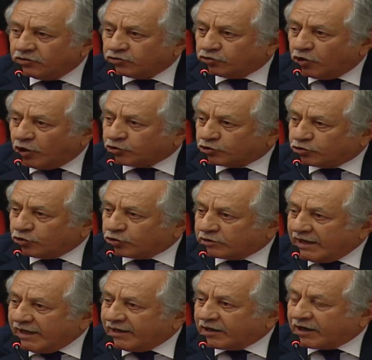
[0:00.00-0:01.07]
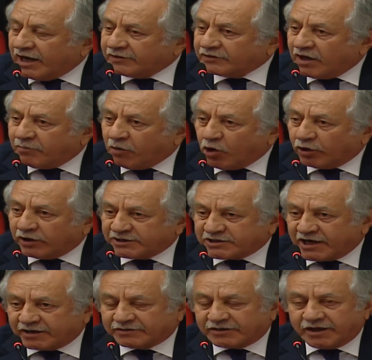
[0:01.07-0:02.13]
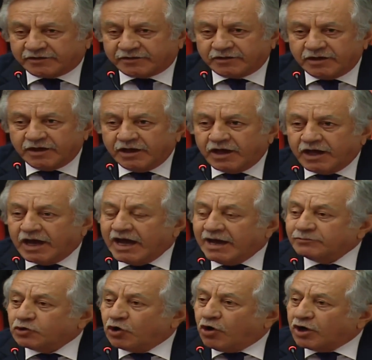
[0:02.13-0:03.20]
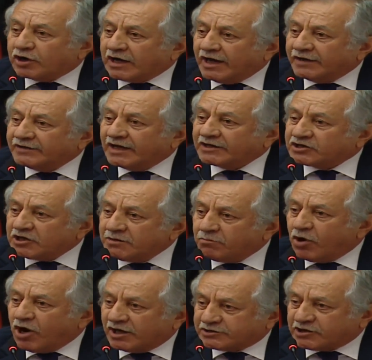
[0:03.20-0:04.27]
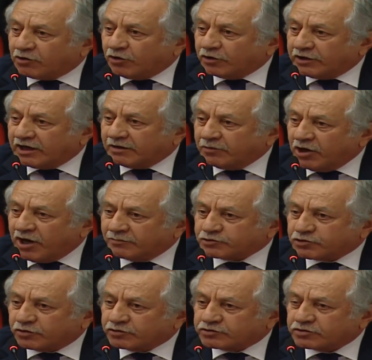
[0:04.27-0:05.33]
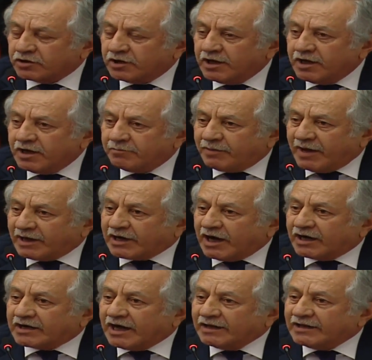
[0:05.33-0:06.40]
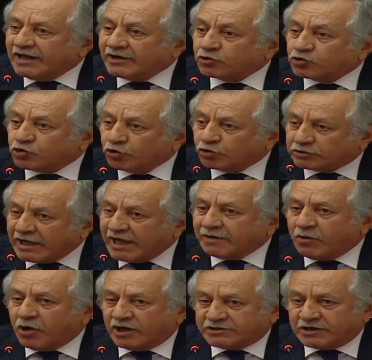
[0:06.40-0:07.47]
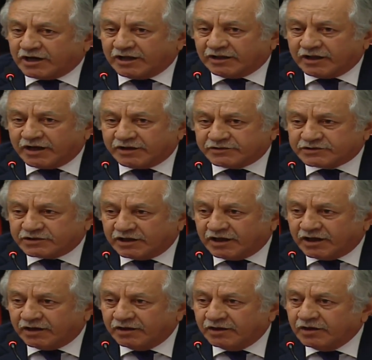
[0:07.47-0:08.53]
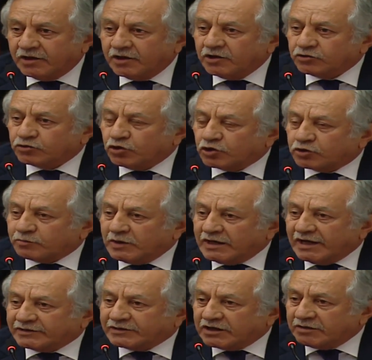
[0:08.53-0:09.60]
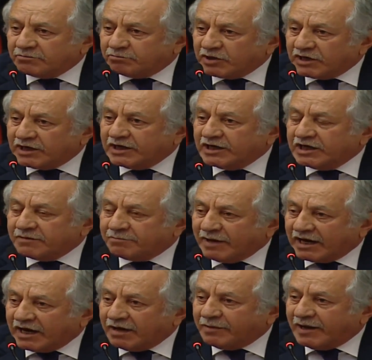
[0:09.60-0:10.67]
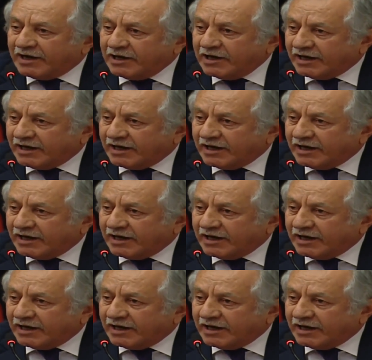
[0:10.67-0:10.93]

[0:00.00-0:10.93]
döktükleri kanda boğulacaklar. Hem de o kanda kim boğacak onları biliyor musunuz? PKK'lıları Kürtler boğacak Allah'ın izniyle. Türk milletinin birliği, beraberliği